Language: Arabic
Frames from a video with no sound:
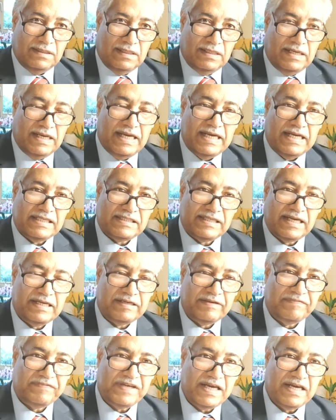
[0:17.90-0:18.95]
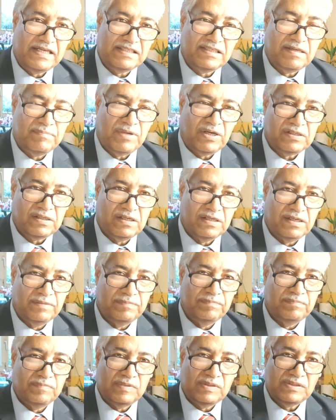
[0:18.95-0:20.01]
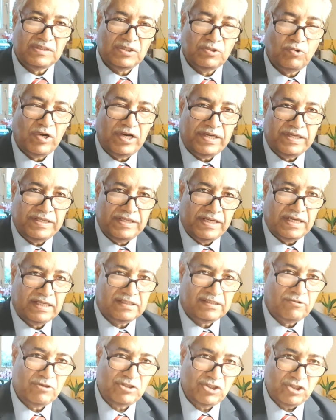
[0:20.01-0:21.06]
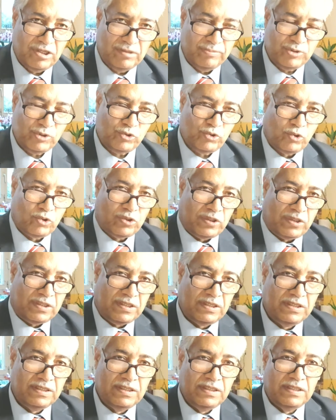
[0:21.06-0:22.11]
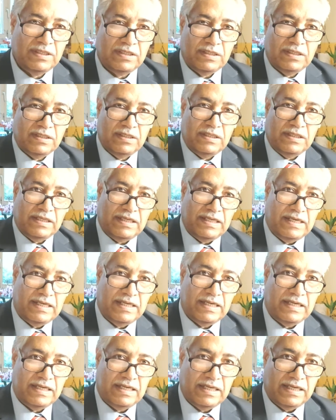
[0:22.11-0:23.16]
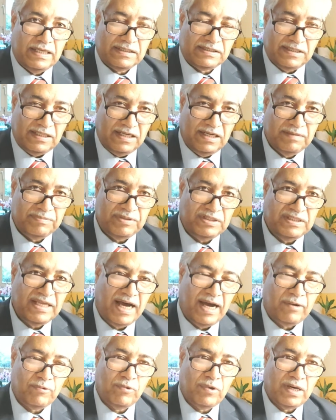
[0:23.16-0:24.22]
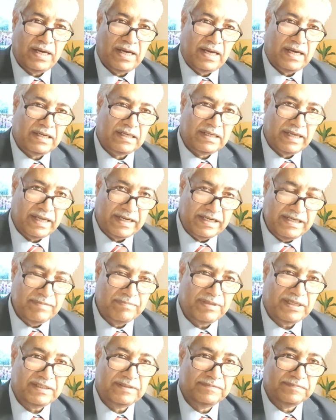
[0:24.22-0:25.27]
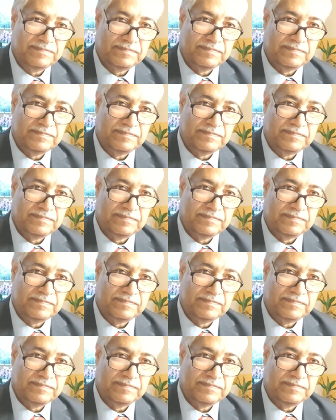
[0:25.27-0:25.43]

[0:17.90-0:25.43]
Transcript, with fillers: لا يسعني في هذا المقام سوى أني أتوجه بالشكر إلى أصحاب الدعوة الكريمة